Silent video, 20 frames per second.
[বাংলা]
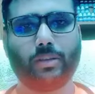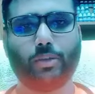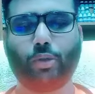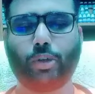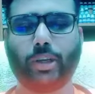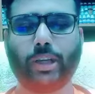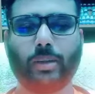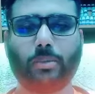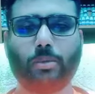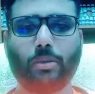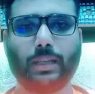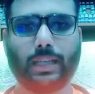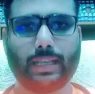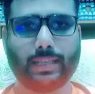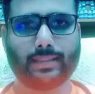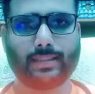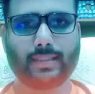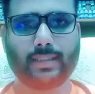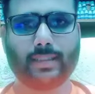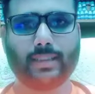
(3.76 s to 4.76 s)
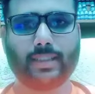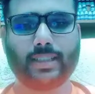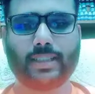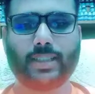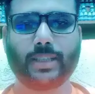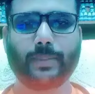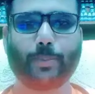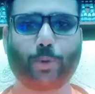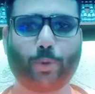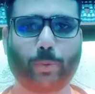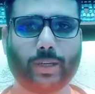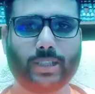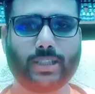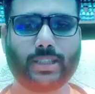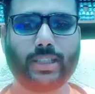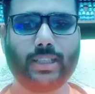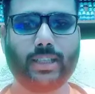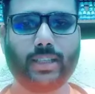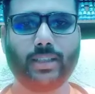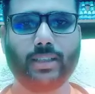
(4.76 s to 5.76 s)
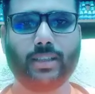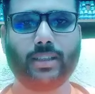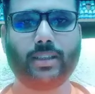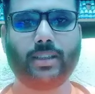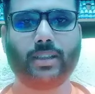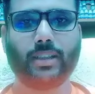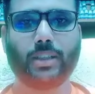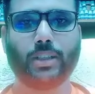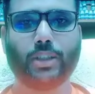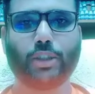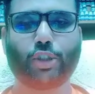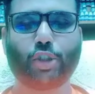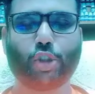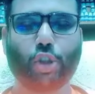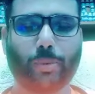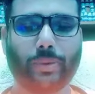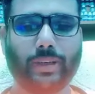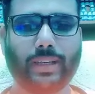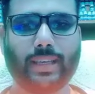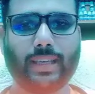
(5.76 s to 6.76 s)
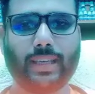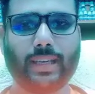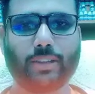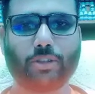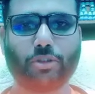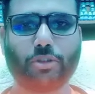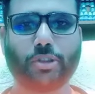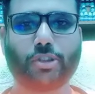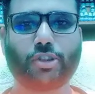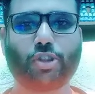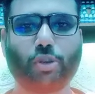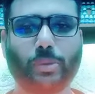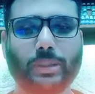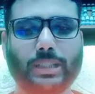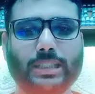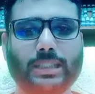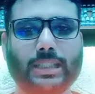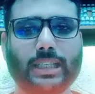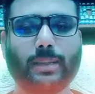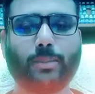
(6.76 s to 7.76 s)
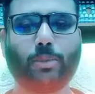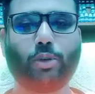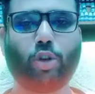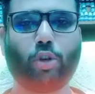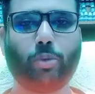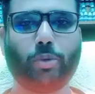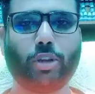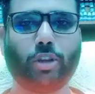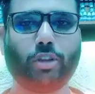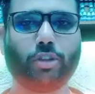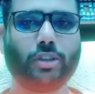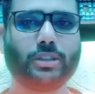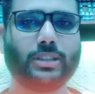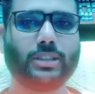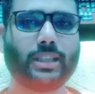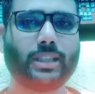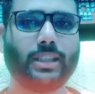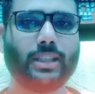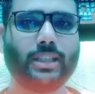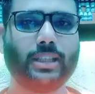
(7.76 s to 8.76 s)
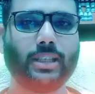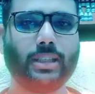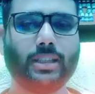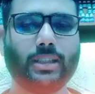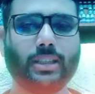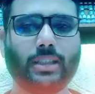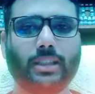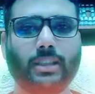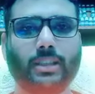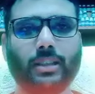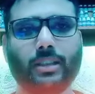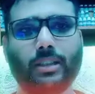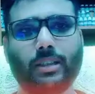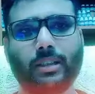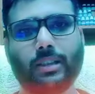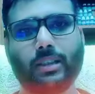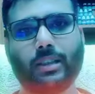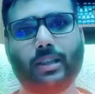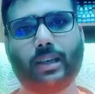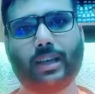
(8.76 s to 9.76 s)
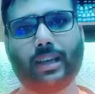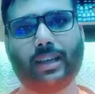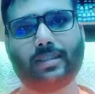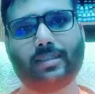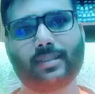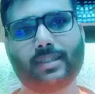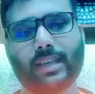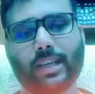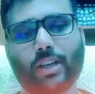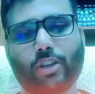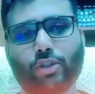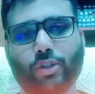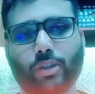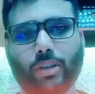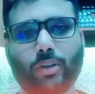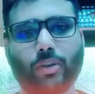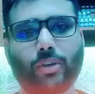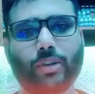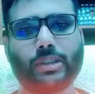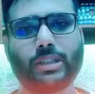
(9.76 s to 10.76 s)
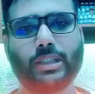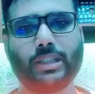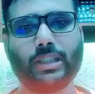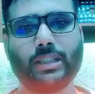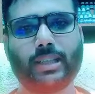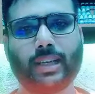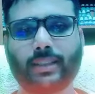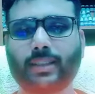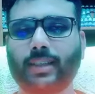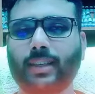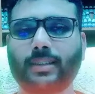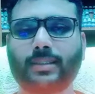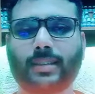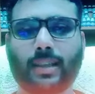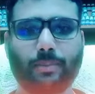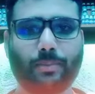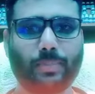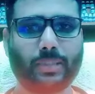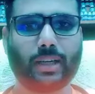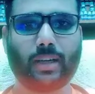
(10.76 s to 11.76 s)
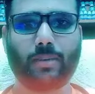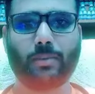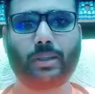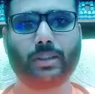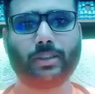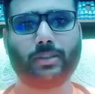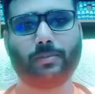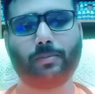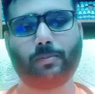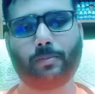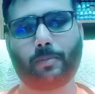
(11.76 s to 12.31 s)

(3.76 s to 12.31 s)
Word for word: দূরে এবং কাছে দেশে প্রবাসে সবাইকে আন্তরিক শুভেচ্ছা এবং অভিনন্দন জানিয়ে আজকে আলোচনা করছি ডাক্তার সাব্বির আহমদ